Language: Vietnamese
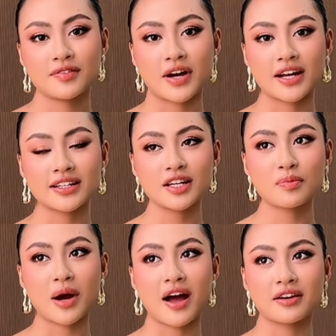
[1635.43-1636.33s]
và đến khi
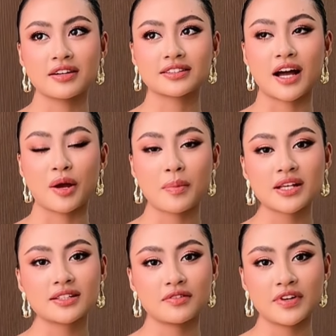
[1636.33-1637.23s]
mà được giải
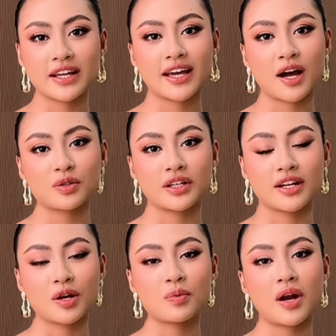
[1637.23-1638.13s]
best evening gown thì
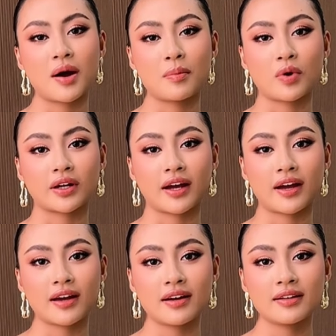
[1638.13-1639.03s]
đấy cũng là một cái